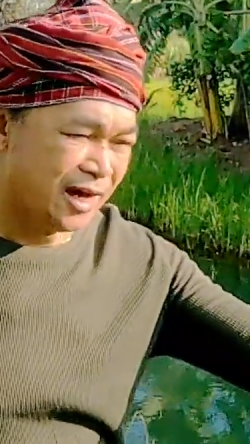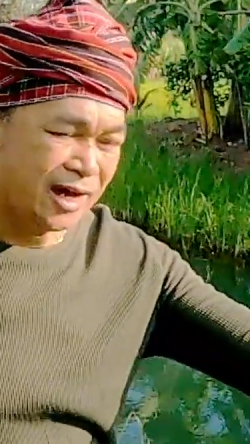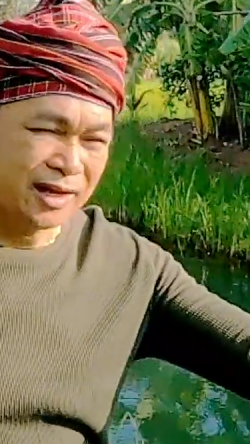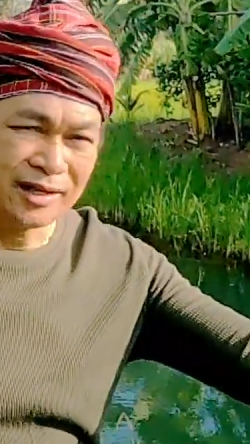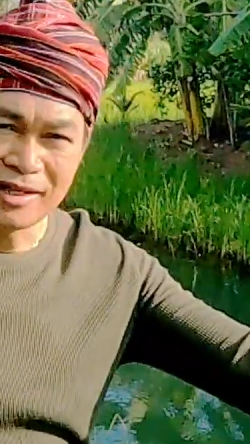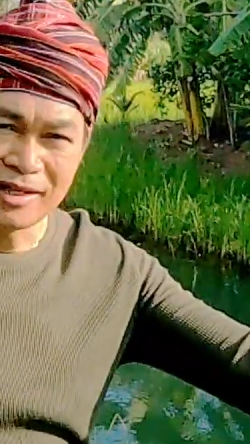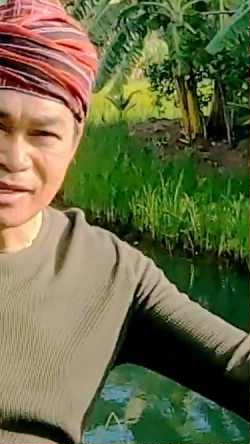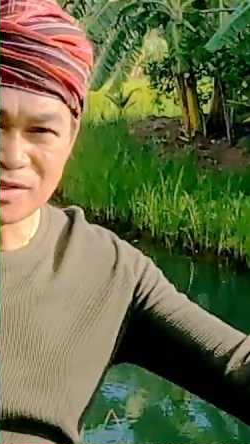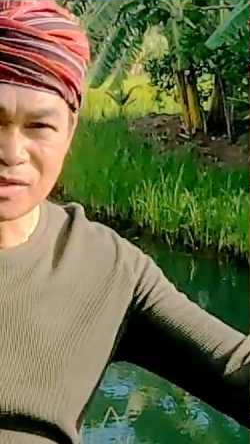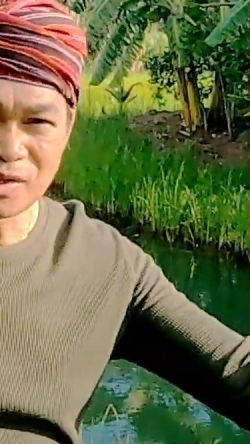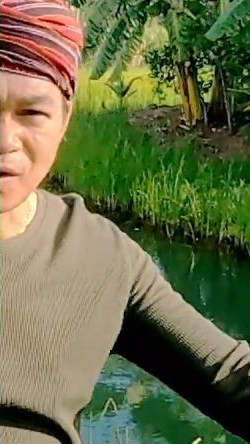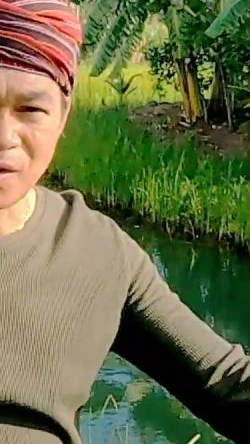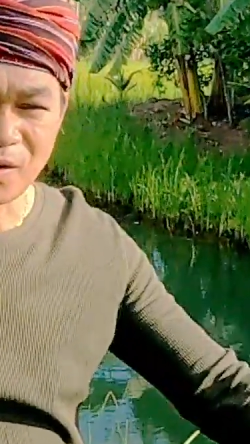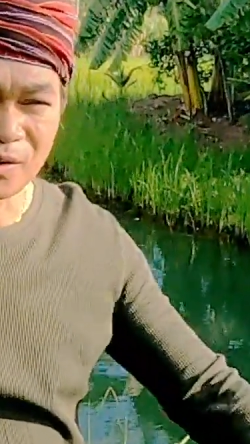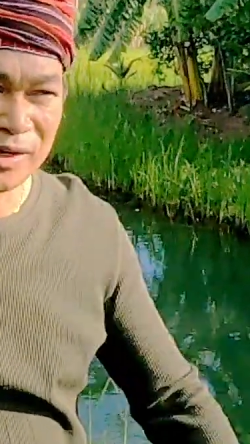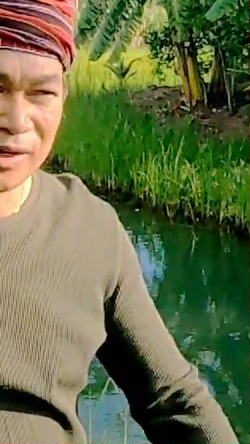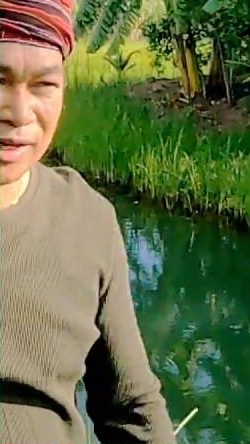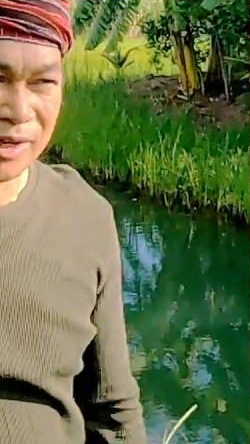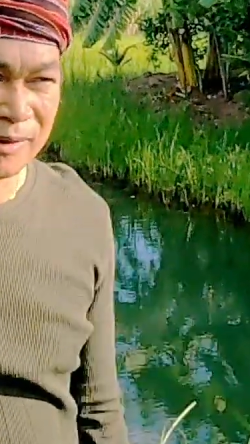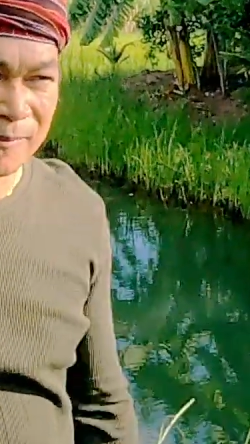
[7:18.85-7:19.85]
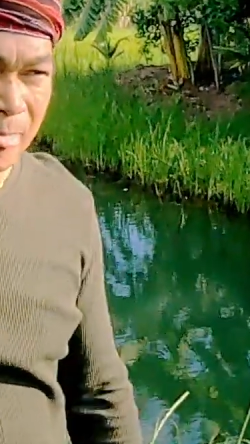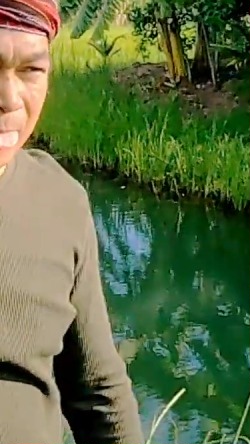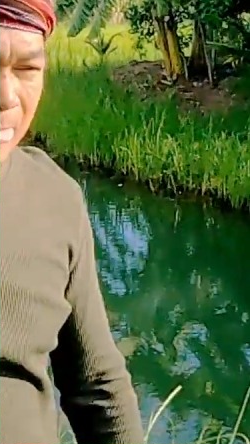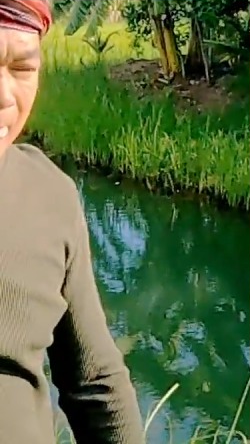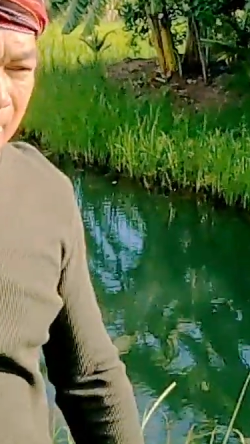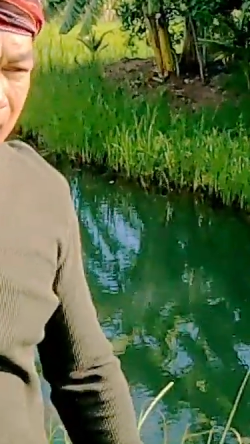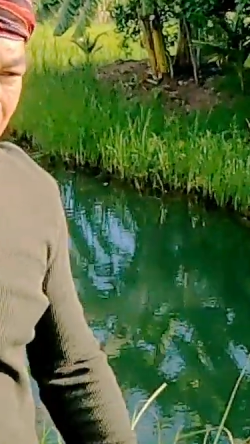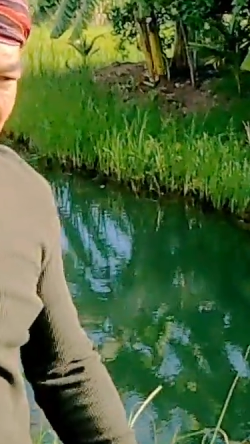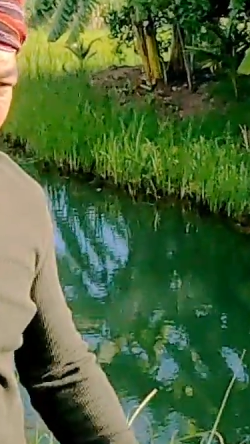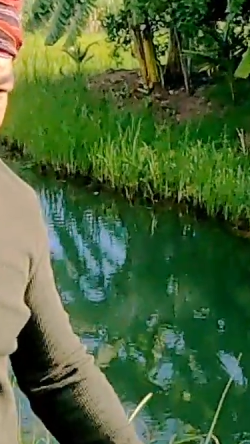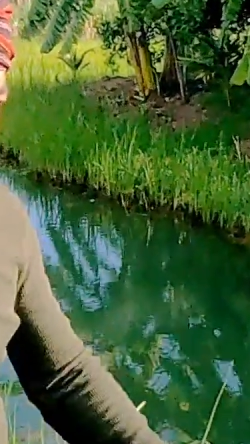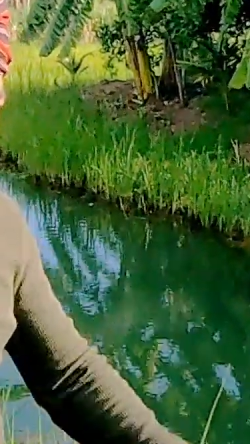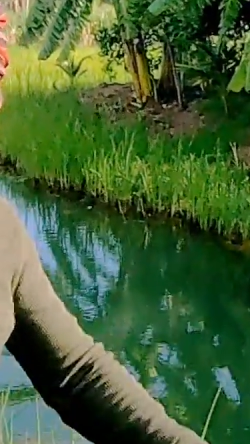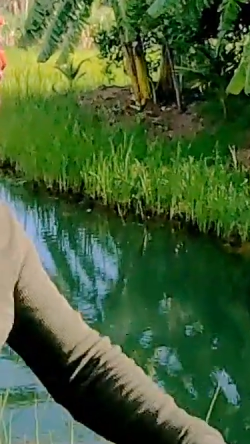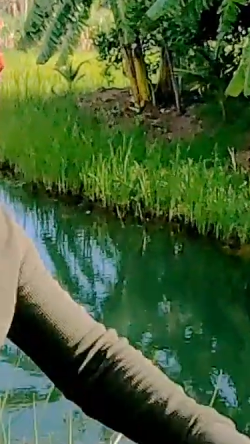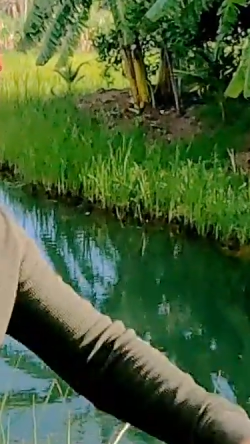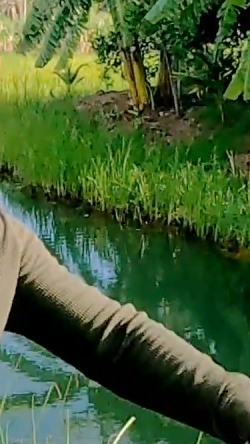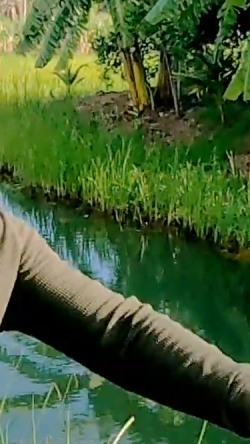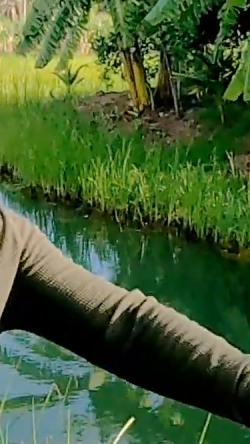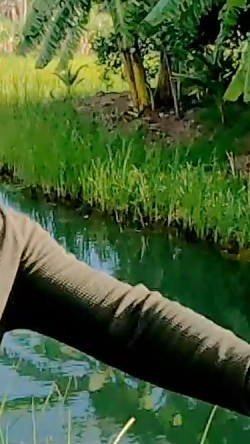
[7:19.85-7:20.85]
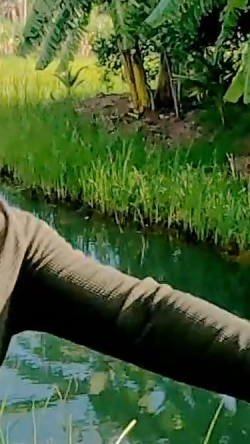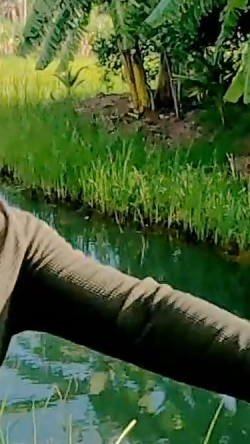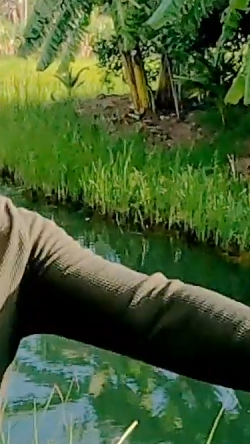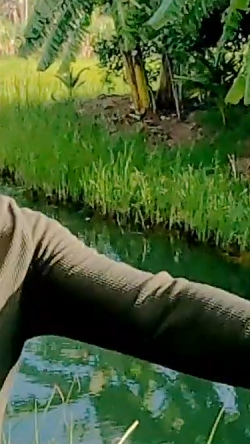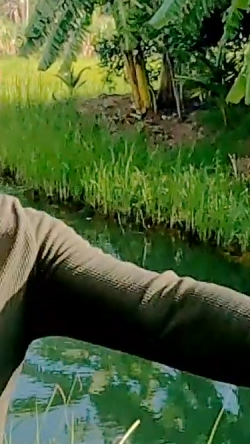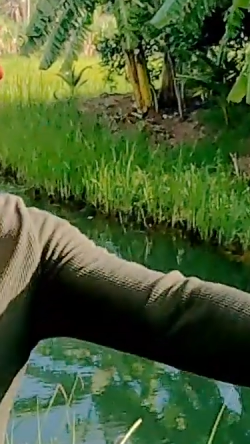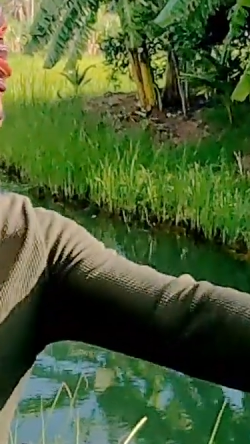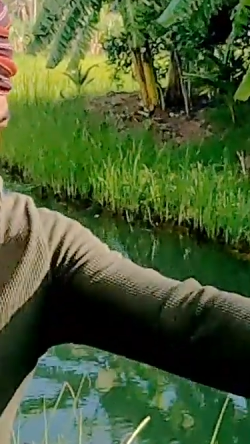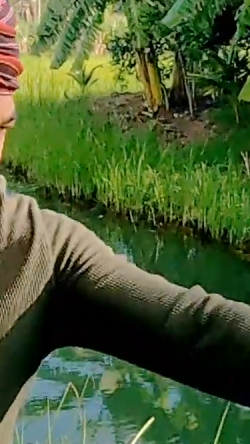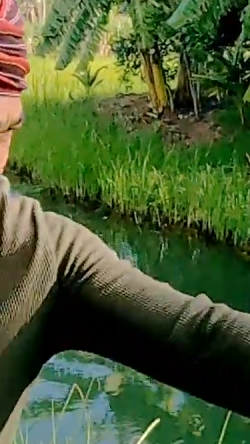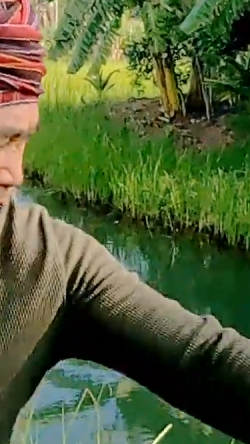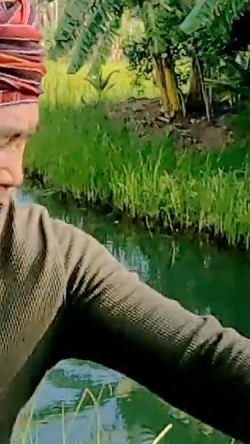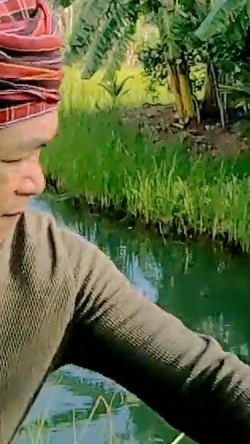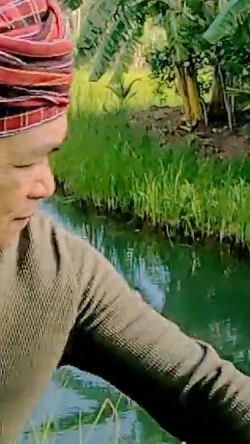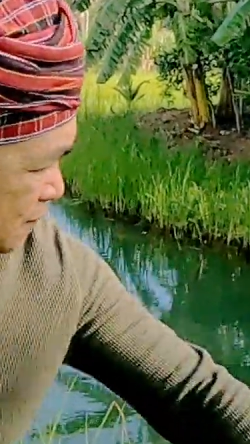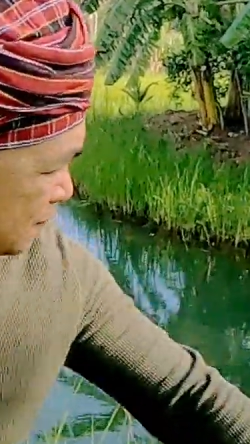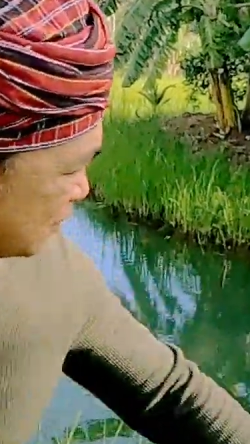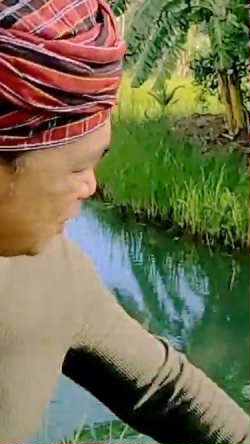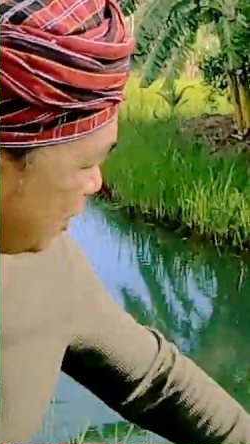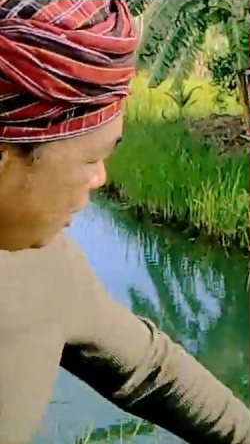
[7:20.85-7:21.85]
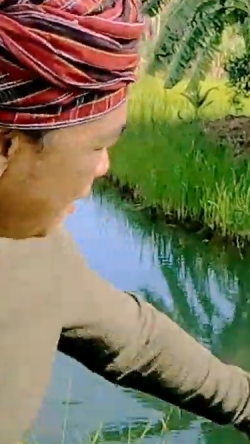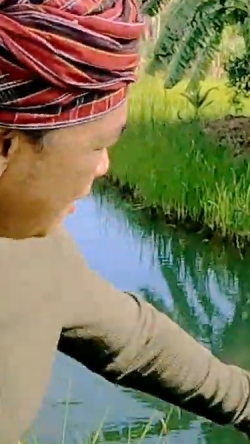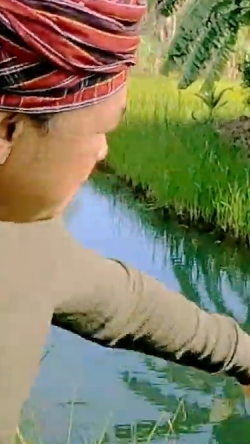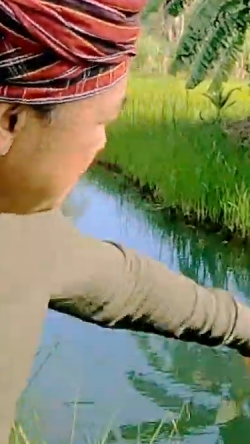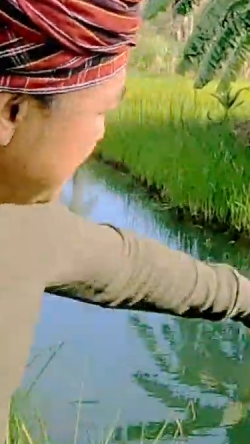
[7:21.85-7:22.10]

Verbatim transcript: อันที่สองเนี่ยการมีน้ำรอ